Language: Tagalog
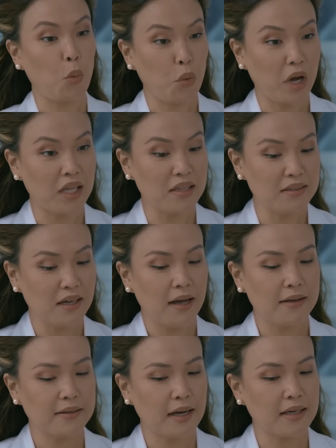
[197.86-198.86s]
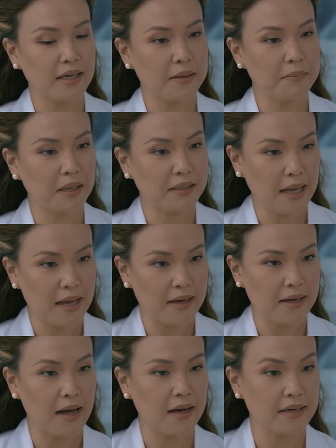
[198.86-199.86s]
Well, nag-iba na
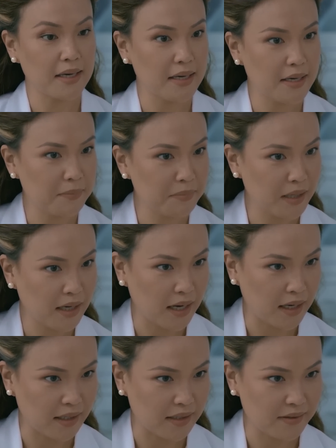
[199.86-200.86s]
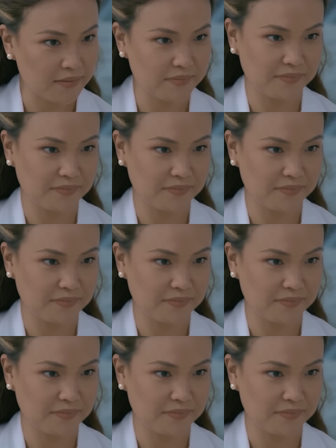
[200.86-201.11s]
ang ihip ng hangin.